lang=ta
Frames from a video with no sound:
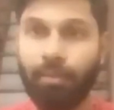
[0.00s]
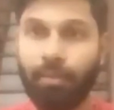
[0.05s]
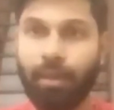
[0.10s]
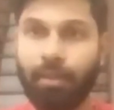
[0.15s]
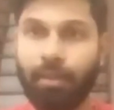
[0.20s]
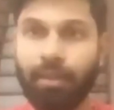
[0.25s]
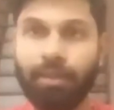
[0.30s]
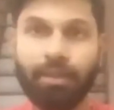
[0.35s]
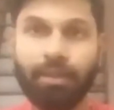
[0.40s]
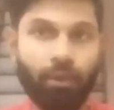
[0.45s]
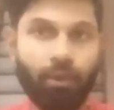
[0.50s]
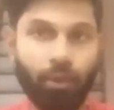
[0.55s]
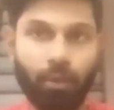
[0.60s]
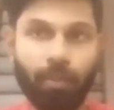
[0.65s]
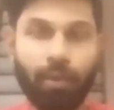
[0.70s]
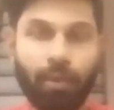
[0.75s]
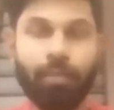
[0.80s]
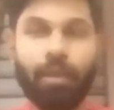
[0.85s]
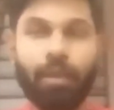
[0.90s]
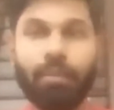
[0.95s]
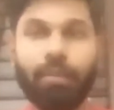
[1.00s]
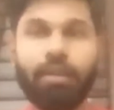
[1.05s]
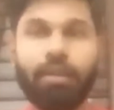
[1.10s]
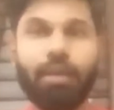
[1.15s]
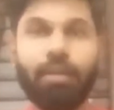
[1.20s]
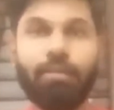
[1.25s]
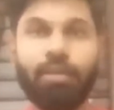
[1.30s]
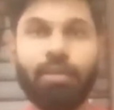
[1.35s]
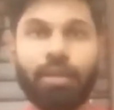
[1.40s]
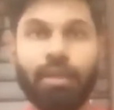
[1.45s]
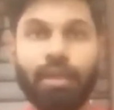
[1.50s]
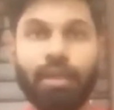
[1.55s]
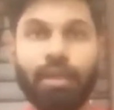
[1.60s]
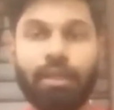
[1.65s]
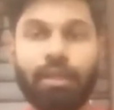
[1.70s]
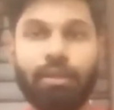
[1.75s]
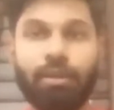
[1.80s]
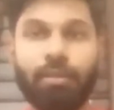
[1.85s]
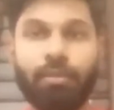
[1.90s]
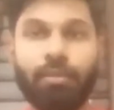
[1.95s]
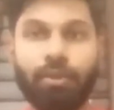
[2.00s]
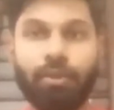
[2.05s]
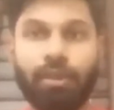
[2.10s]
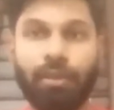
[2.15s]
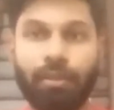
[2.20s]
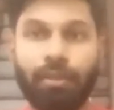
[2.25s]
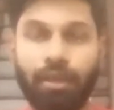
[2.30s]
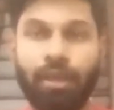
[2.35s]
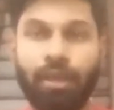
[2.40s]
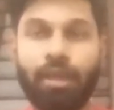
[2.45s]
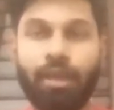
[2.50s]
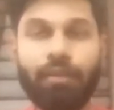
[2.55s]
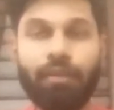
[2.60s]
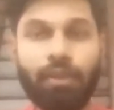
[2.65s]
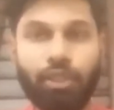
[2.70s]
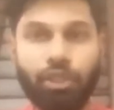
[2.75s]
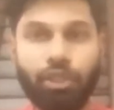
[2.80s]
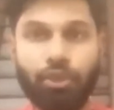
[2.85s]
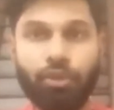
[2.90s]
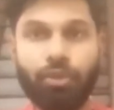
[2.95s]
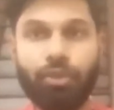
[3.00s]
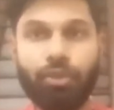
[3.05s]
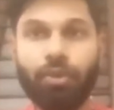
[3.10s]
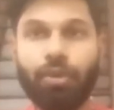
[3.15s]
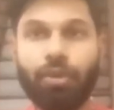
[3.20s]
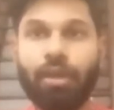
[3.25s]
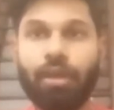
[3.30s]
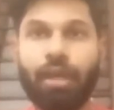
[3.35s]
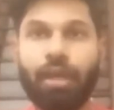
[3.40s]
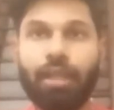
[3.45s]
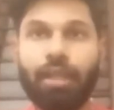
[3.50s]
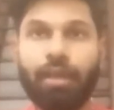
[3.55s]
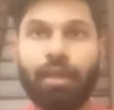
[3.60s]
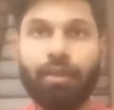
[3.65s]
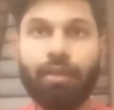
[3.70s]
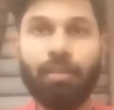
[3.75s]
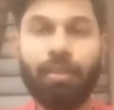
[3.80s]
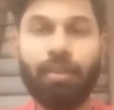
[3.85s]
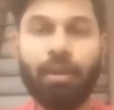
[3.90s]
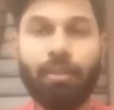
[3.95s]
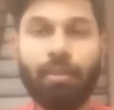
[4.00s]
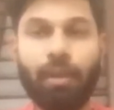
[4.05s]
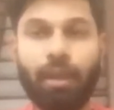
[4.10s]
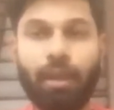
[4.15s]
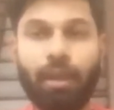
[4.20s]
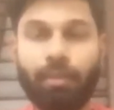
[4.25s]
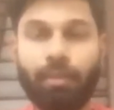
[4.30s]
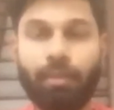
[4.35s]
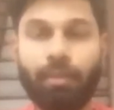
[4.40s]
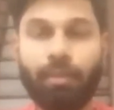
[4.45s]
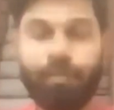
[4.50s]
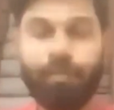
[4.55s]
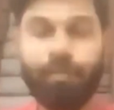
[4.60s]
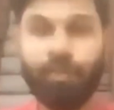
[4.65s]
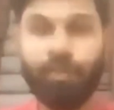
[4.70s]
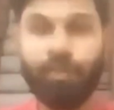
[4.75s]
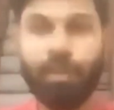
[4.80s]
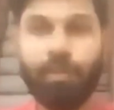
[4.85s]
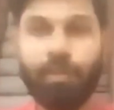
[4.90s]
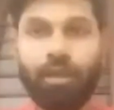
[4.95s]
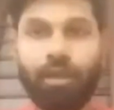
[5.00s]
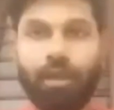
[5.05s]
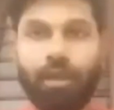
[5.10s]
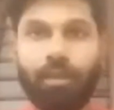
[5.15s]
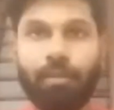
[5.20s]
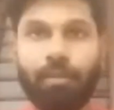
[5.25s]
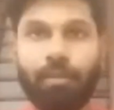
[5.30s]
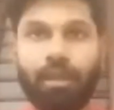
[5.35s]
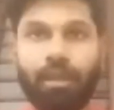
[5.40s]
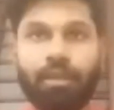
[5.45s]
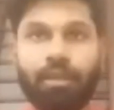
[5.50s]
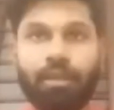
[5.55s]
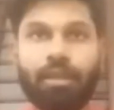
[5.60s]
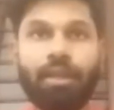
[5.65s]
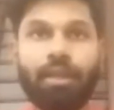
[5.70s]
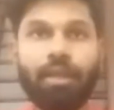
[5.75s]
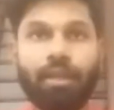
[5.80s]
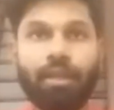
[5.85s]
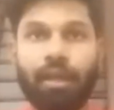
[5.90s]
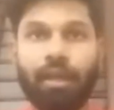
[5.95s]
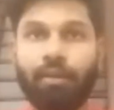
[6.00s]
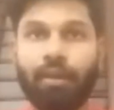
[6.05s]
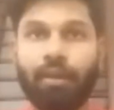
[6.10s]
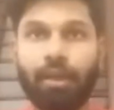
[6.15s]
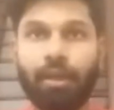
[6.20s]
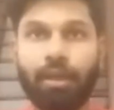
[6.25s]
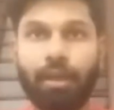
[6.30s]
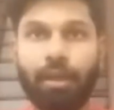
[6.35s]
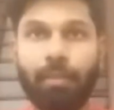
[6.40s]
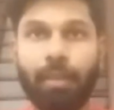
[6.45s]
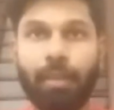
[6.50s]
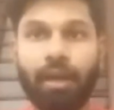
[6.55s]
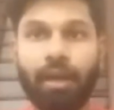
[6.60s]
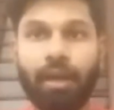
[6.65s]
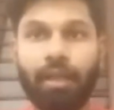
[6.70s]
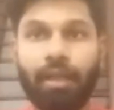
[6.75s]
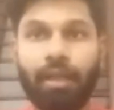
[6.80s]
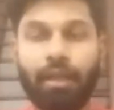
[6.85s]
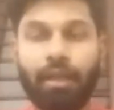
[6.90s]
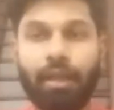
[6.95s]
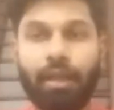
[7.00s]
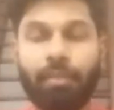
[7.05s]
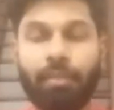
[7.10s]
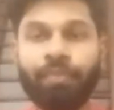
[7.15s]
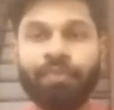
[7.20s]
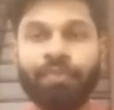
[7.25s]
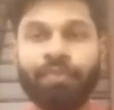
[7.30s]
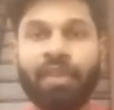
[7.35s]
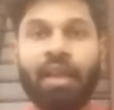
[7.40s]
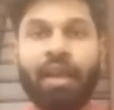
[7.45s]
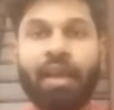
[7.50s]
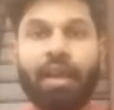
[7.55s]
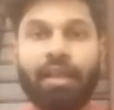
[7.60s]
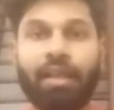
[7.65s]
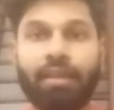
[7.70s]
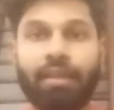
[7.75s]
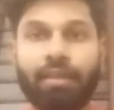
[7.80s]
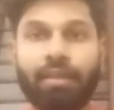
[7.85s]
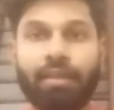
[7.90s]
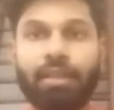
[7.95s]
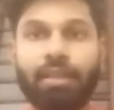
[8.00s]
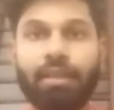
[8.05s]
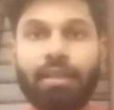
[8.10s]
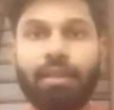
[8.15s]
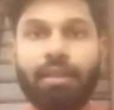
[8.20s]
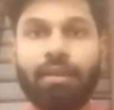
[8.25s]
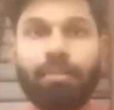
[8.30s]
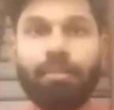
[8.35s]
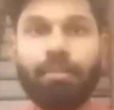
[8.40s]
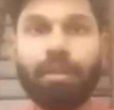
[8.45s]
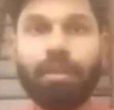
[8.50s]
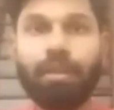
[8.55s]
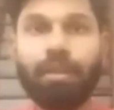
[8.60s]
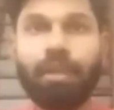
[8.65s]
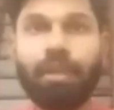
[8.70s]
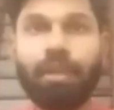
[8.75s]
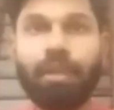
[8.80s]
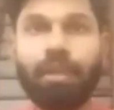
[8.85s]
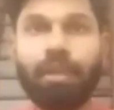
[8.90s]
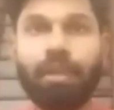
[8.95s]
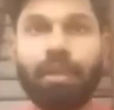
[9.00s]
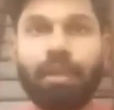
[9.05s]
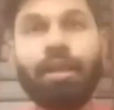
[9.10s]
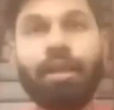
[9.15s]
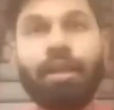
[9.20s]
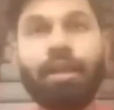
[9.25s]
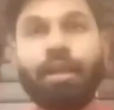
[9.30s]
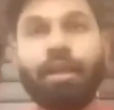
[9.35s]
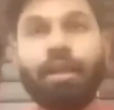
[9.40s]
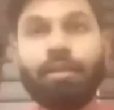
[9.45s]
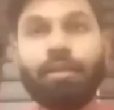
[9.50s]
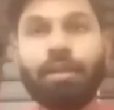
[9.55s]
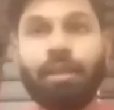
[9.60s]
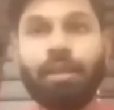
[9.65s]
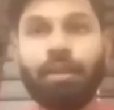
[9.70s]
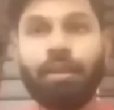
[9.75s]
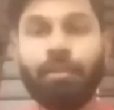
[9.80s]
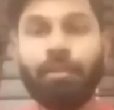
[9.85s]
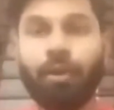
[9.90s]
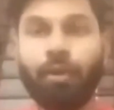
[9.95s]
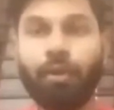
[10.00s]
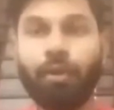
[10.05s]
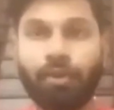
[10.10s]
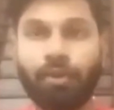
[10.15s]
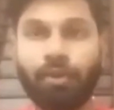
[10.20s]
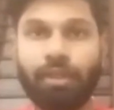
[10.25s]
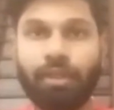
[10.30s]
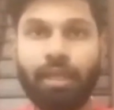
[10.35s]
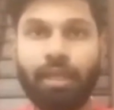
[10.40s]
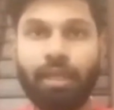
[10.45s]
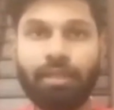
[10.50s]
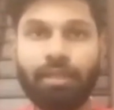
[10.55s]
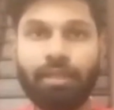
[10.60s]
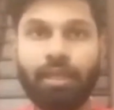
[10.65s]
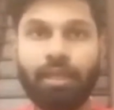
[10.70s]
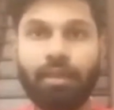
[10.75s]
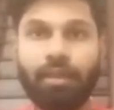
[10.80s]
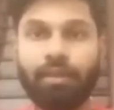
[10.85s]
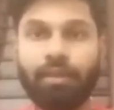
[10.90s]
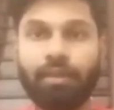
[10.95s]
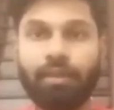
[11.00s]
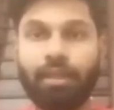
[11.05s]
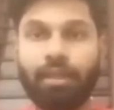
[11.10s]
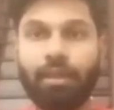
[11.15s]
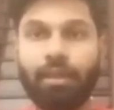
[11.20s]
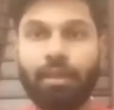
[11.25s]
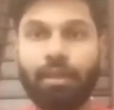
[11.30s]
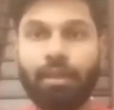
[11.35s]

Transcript: பரபிரமத்தின் ரூபம் அப்படின்னு நம்ம எடுத்துக்கும் போது விஷ்ணு அதாவது பெருமாள் அப்படின்னு தான் நம்ம எடுத்து அதை அவருக்கு பாடியிருக்கிறார் அதை வந்து எதற்காக வந்து புலவர் சுந்தரேசன் இங்க வந்து